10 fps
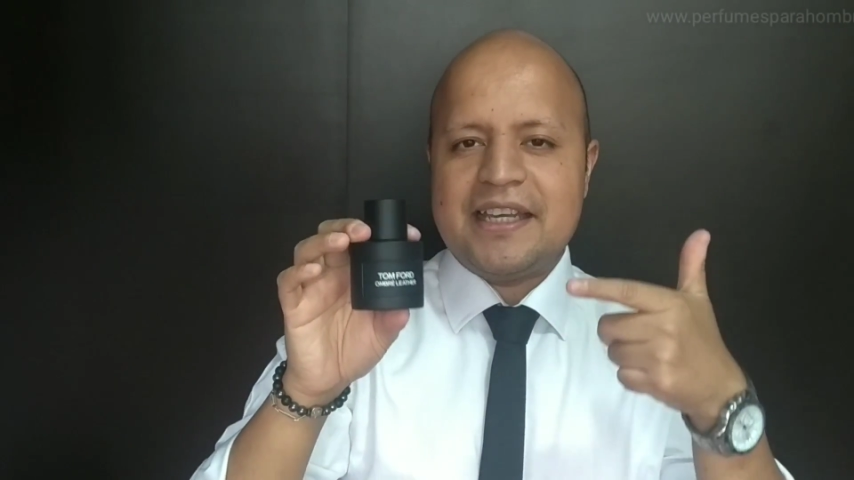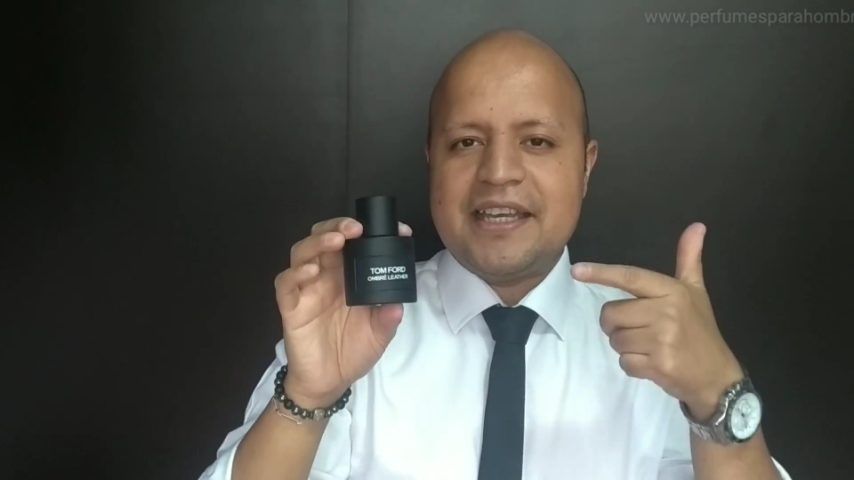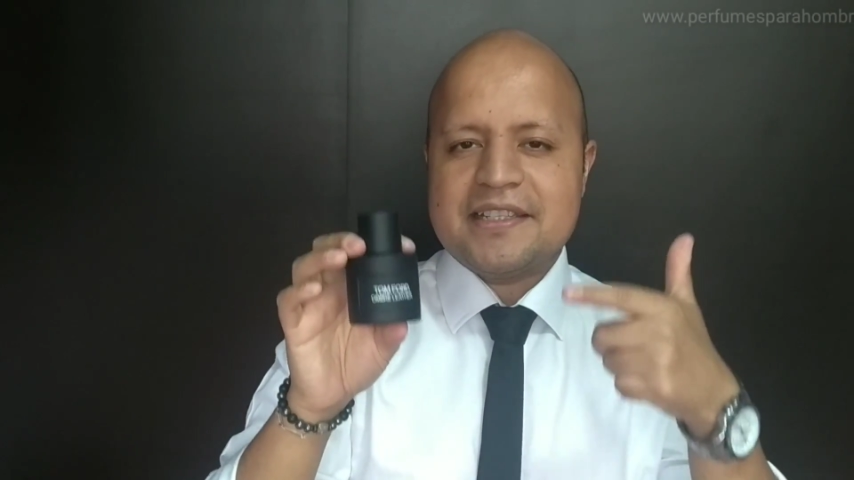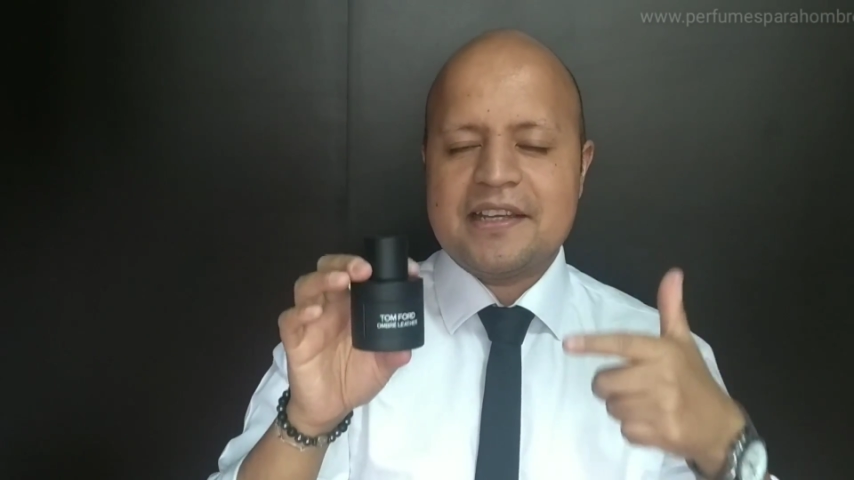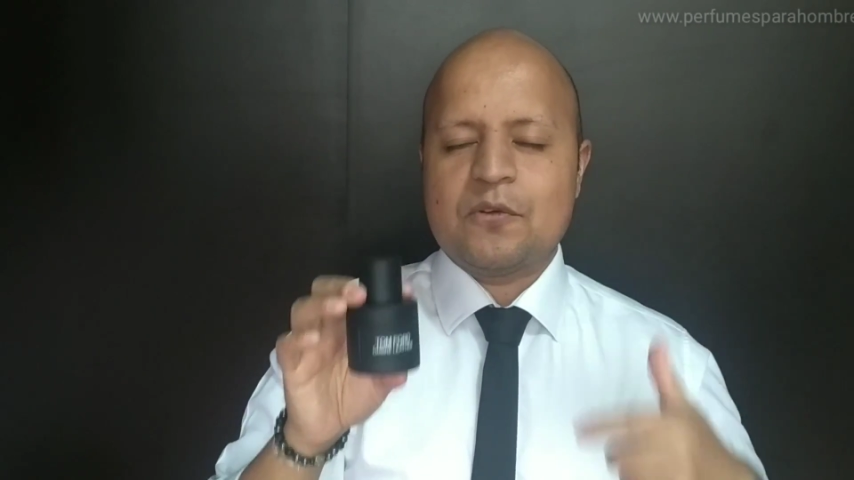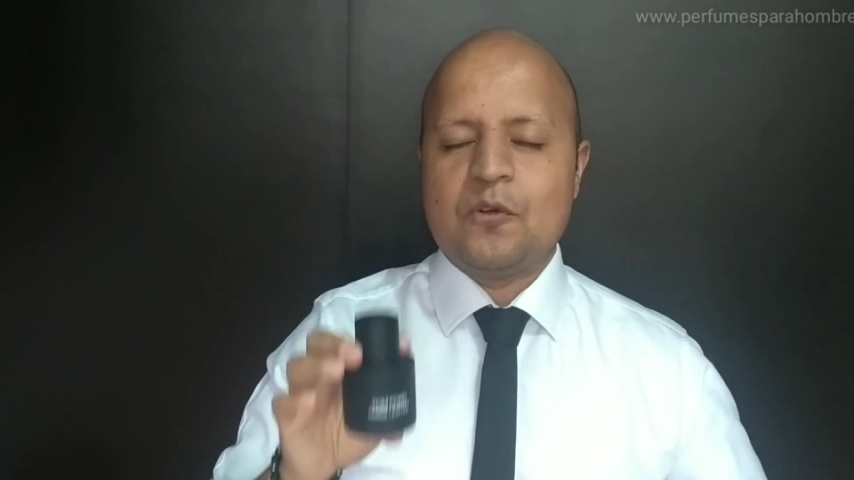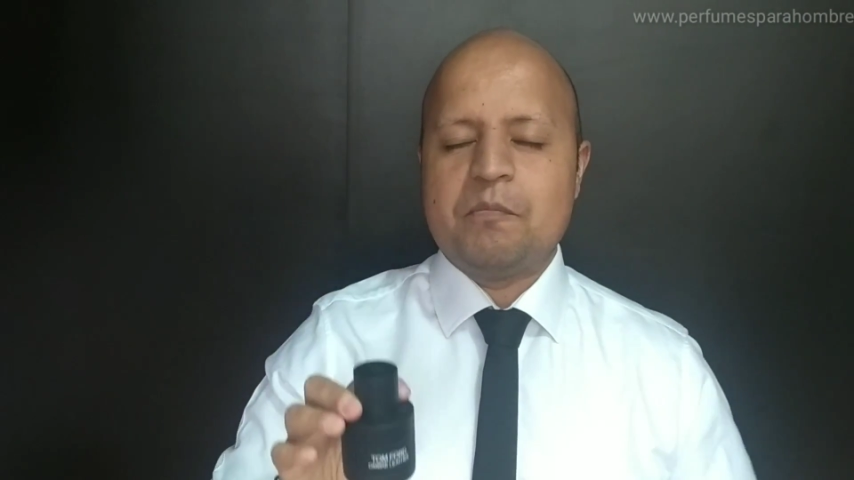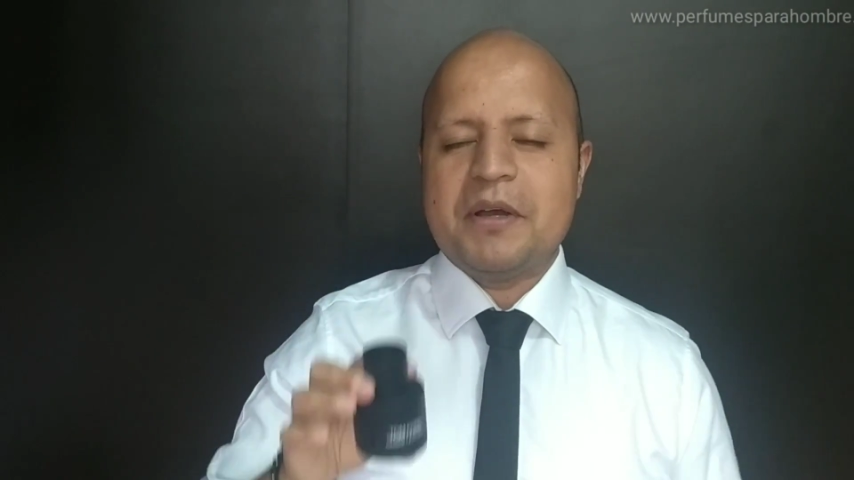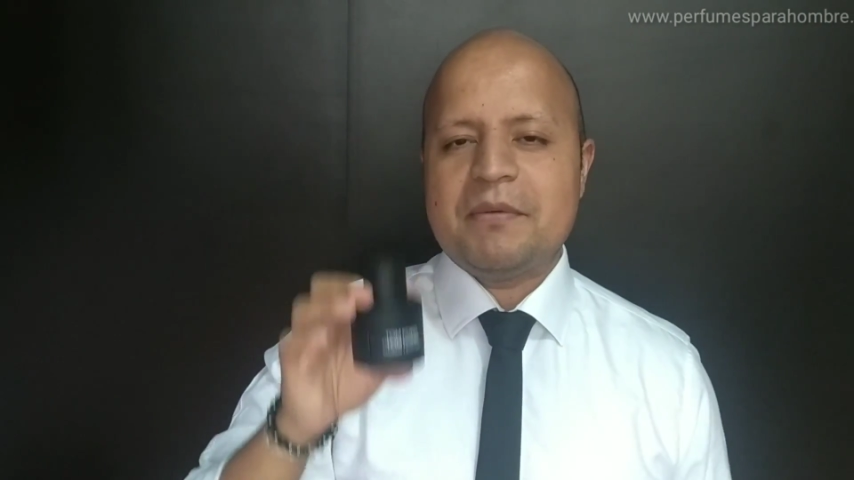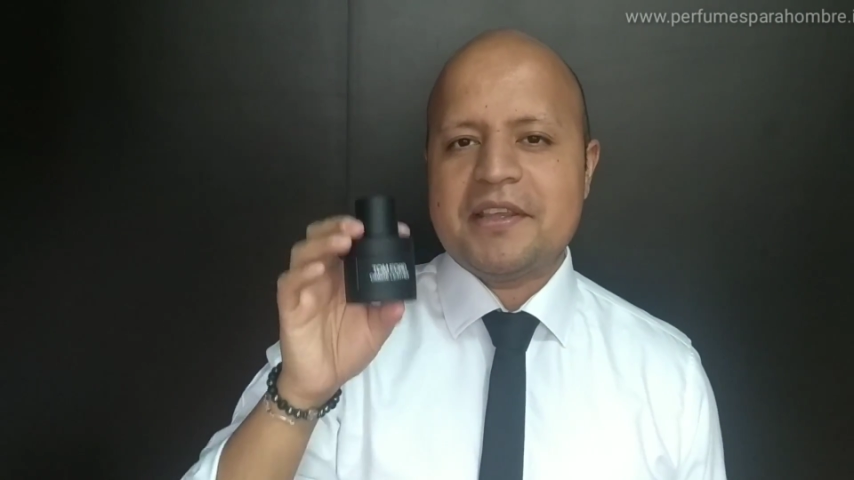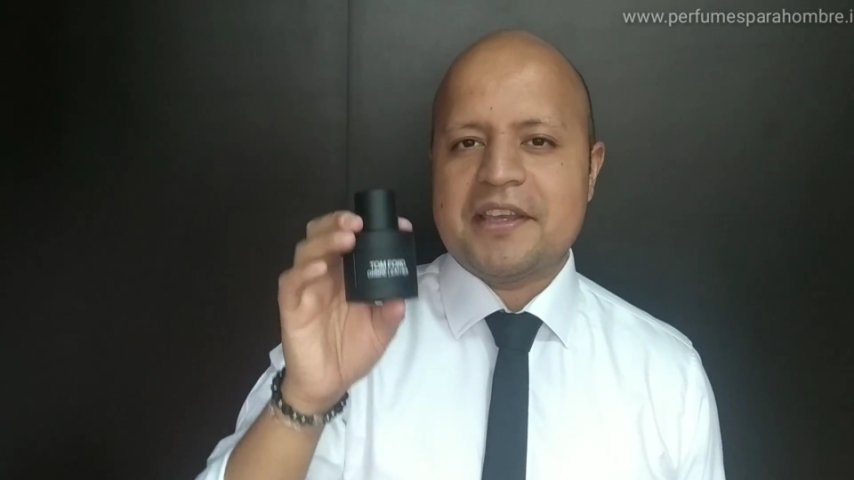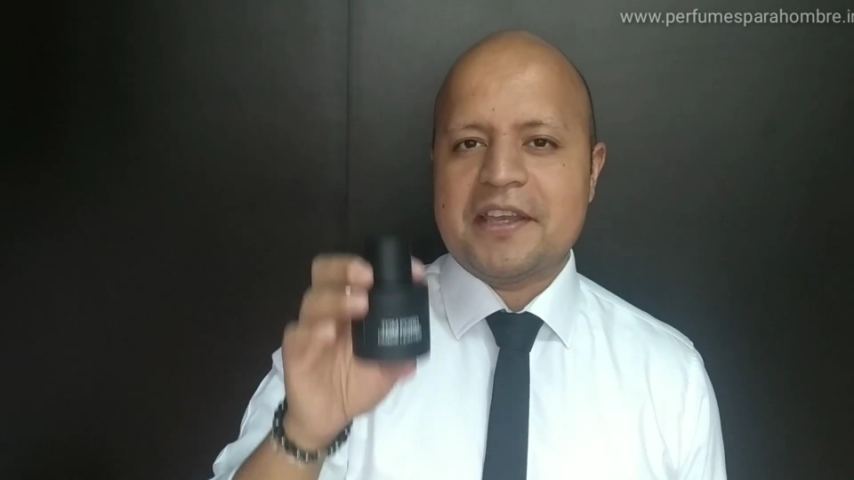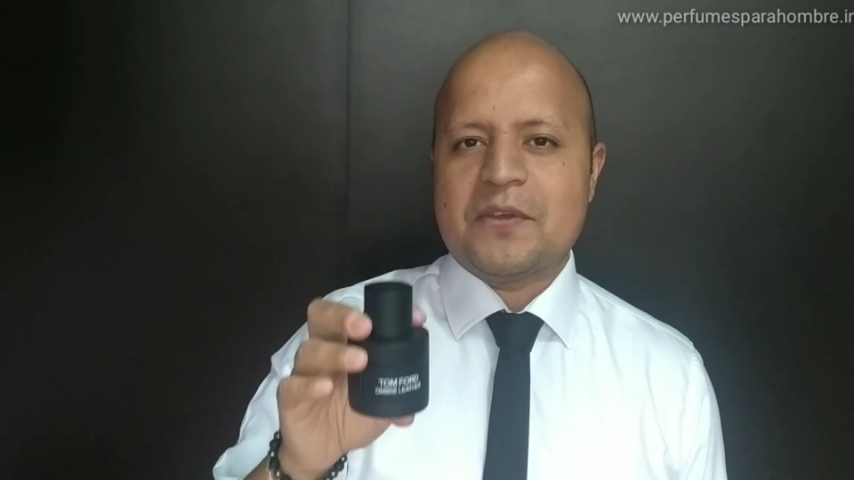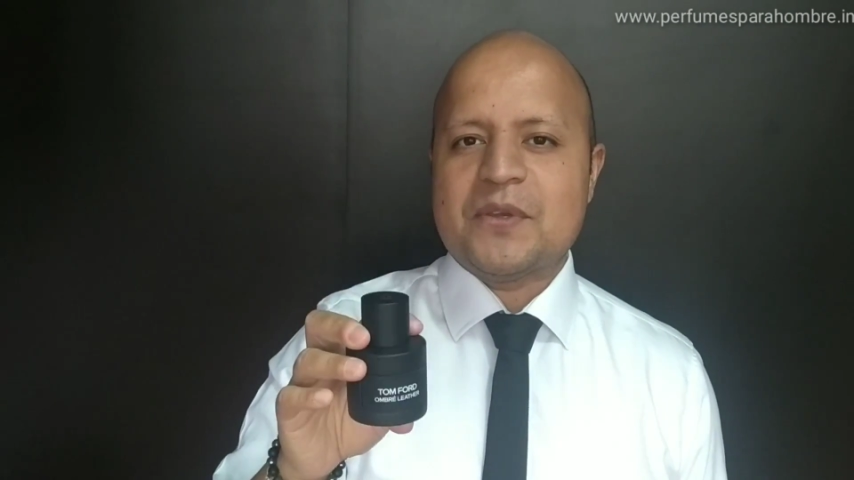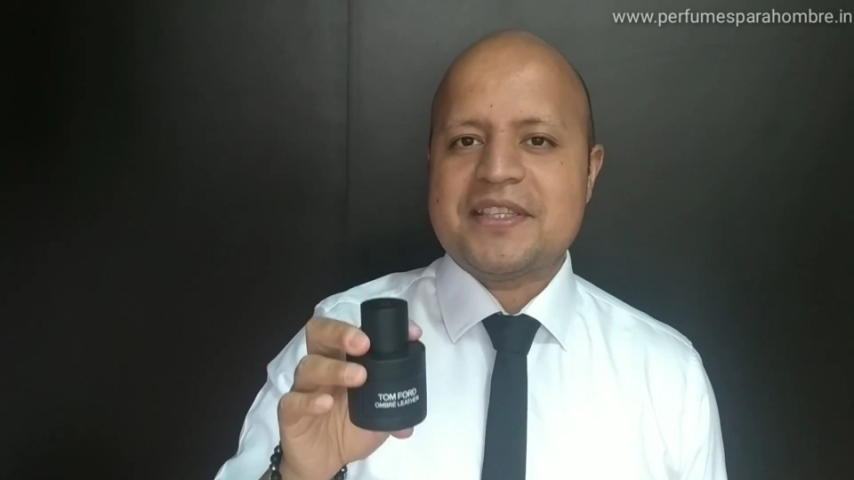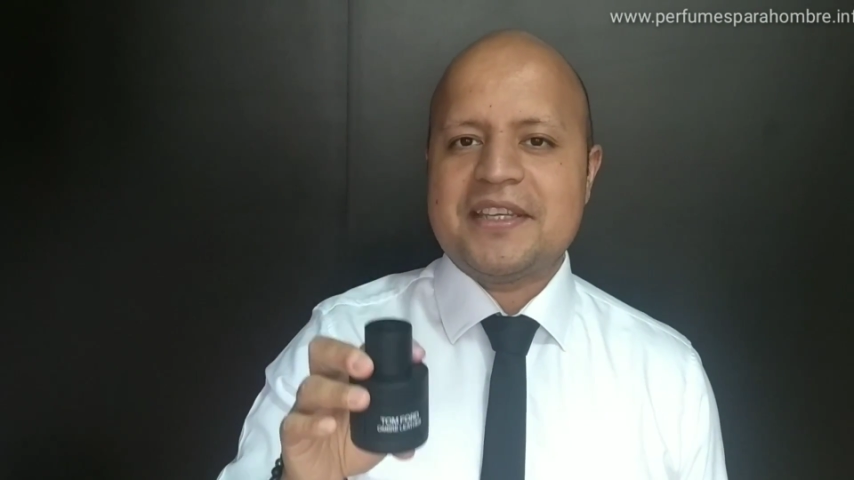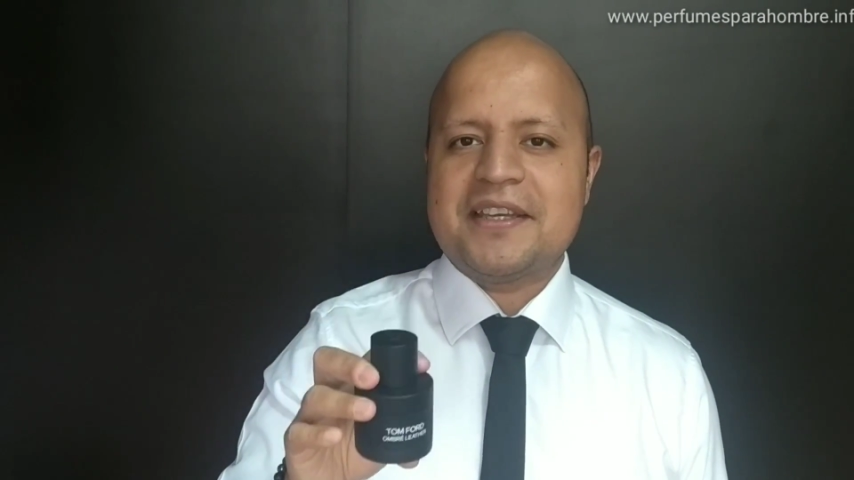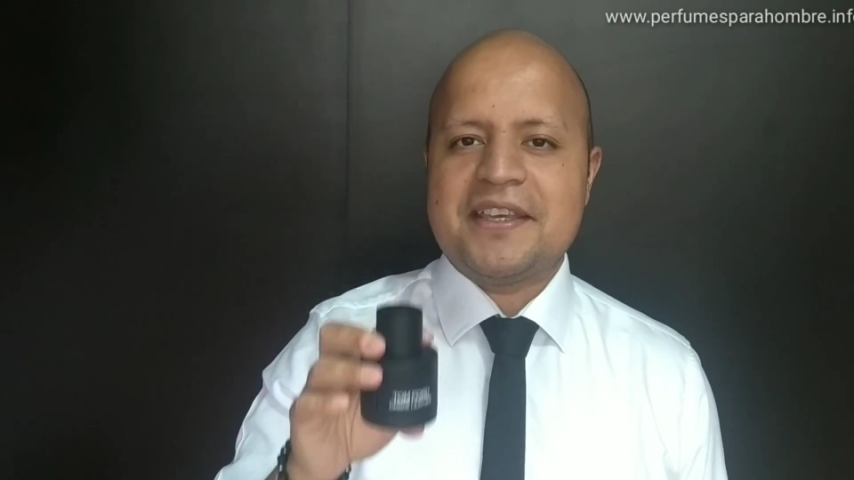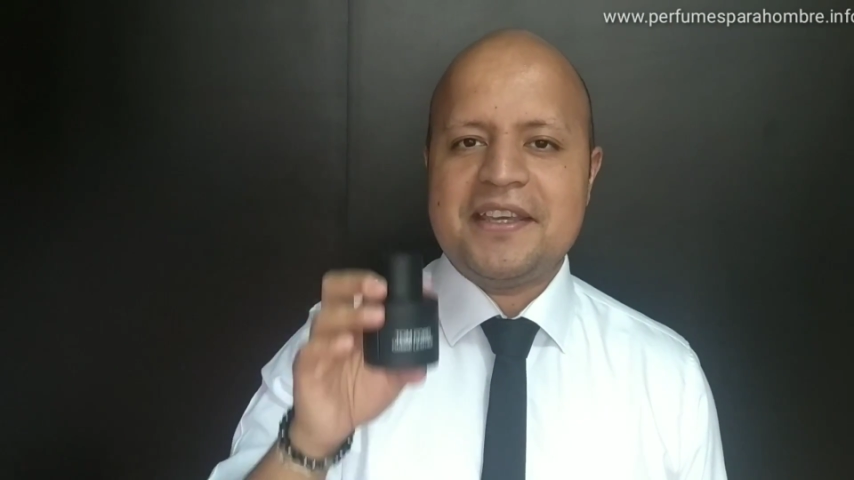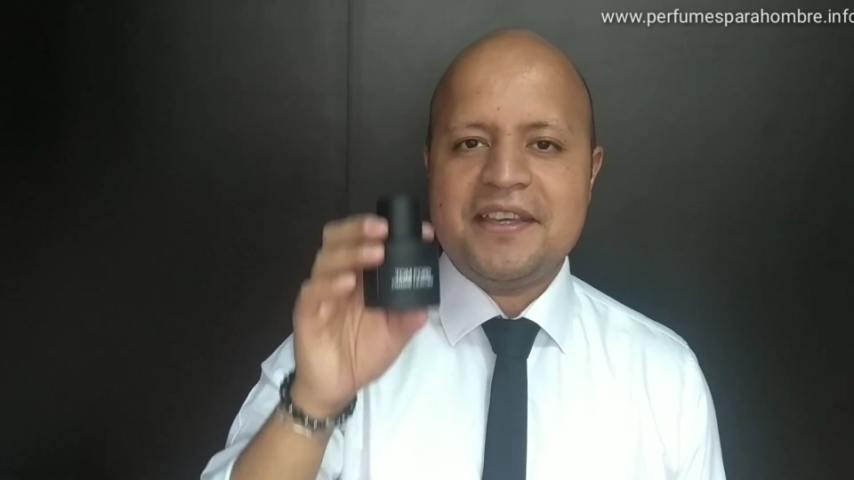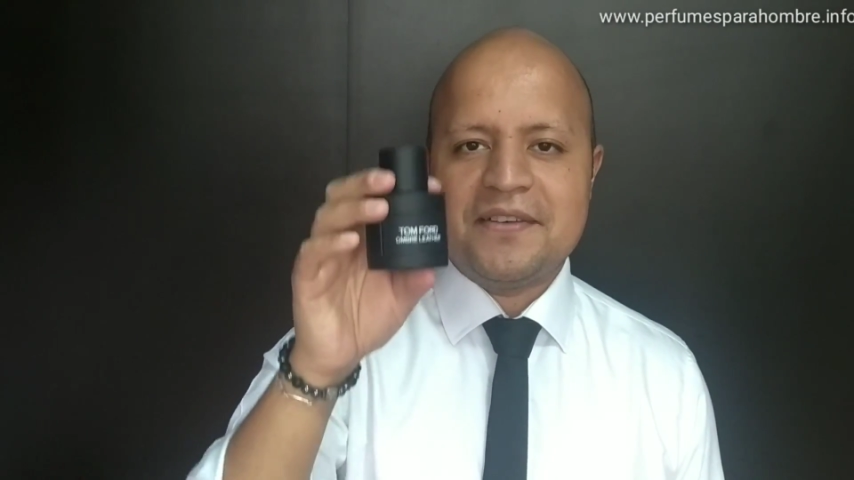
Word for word: es la culpable de que yo esté aquí